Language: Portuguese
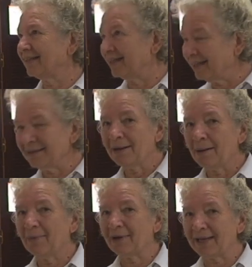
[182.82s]
né?
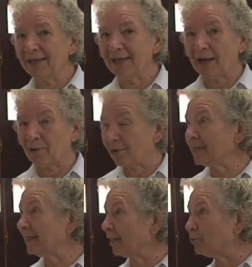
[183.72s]
Porque
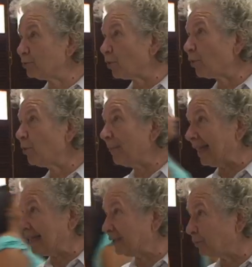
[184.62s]
agora tenho um
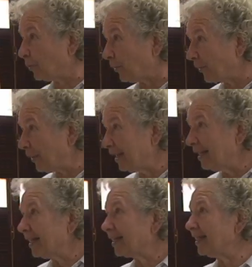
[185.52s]
documento
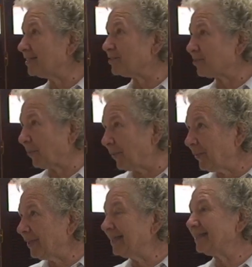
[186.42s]
que
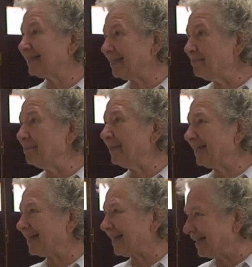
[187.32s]
sou
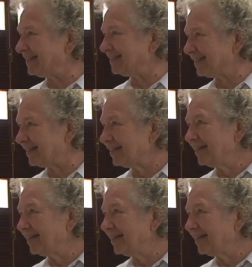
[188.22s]
timbirense.